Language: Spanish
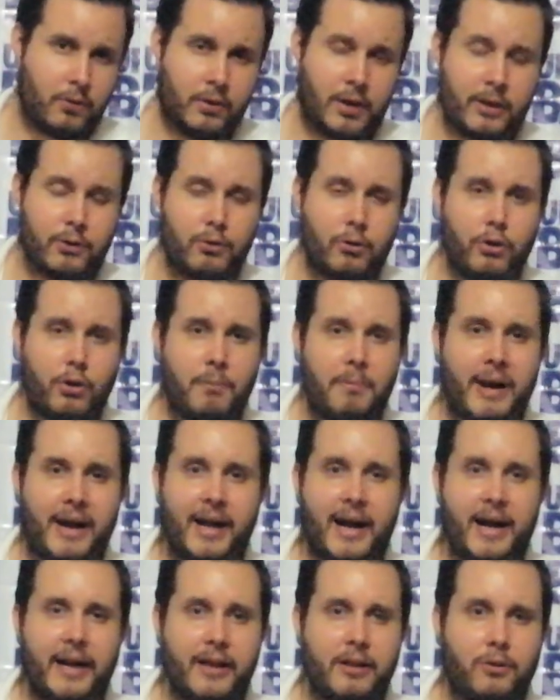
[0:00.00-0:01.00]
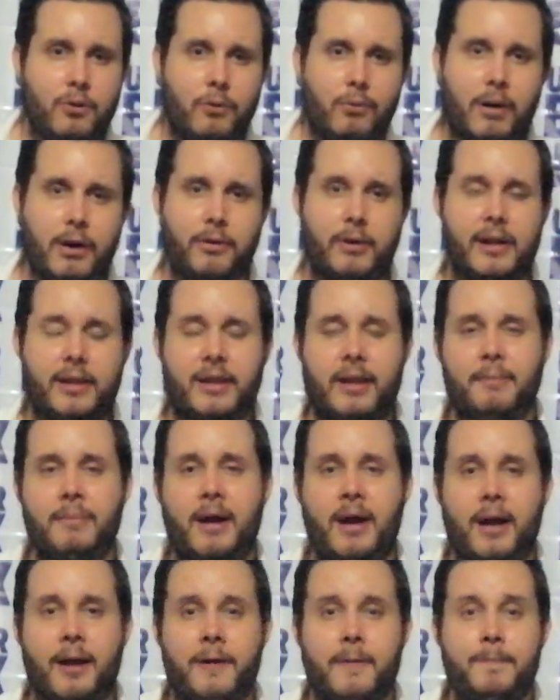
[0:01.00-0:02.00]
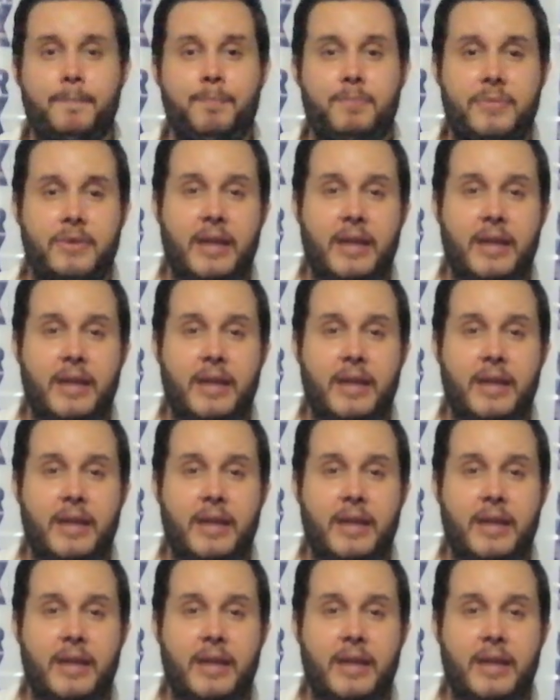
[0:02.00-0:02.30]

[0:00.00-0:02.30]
con Antonio Margarito cuando el tema